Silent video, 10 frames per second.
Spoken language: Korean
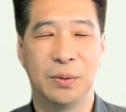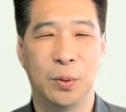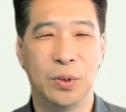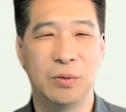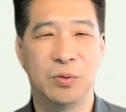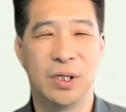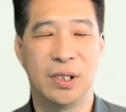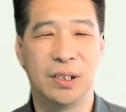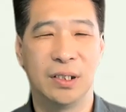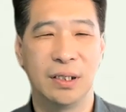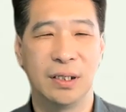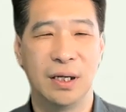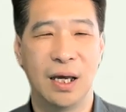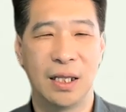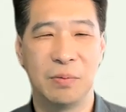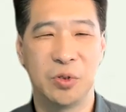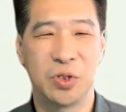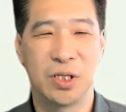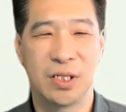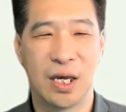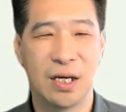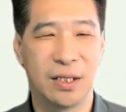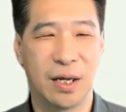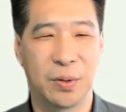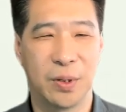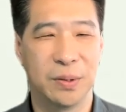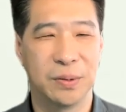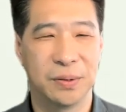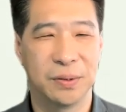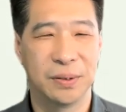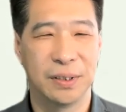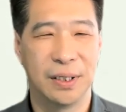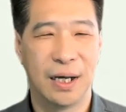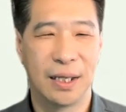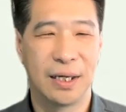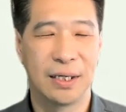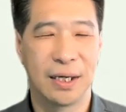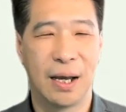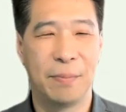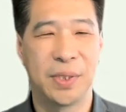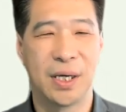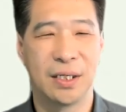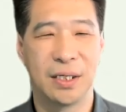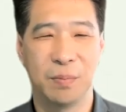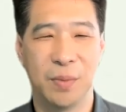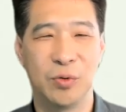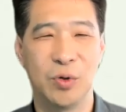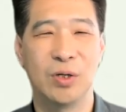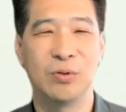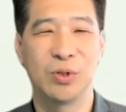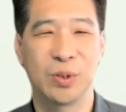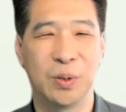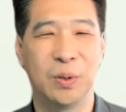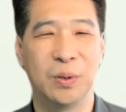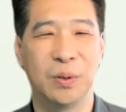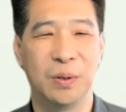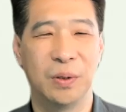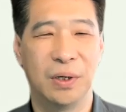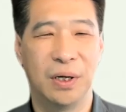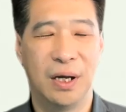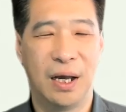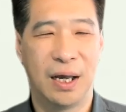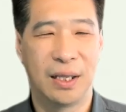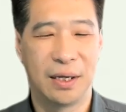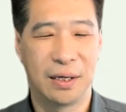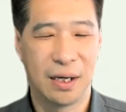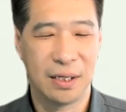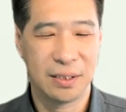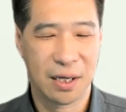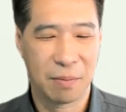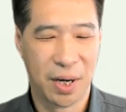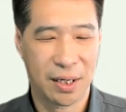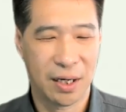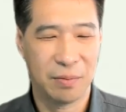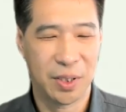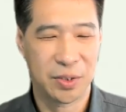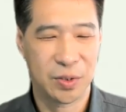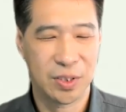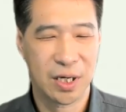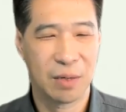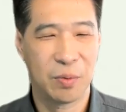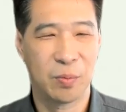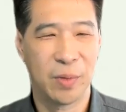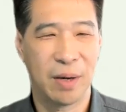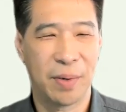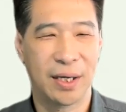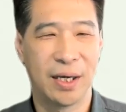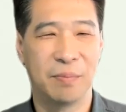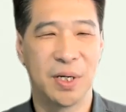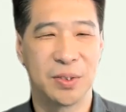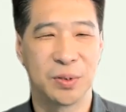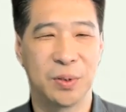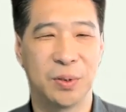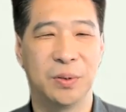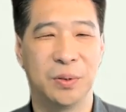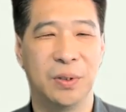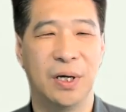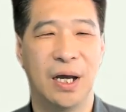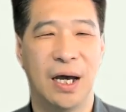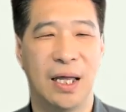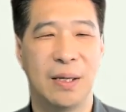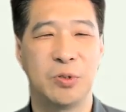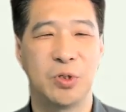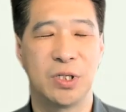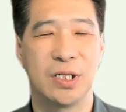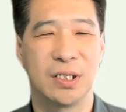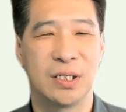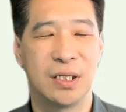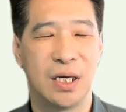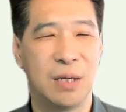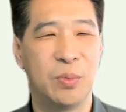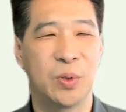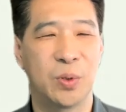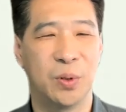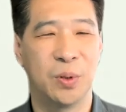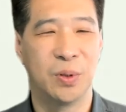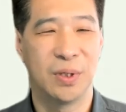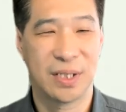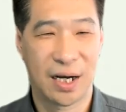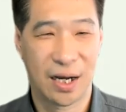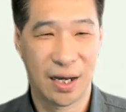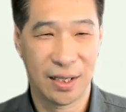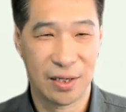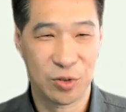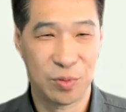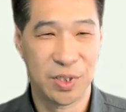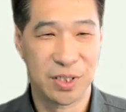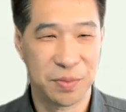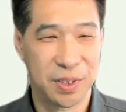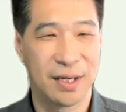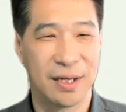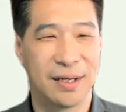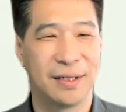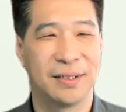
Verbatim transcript: 오늘 우리는 하나님이 주시는 새 은혜로요. 하나님과 함께하는 임마누엘을 누리고 하나님과 인생의 방향을 맞추는 세계복음화의 방향 맞추고 하나님 주시는 힘으로 살아가야 될 줄 믿습니다.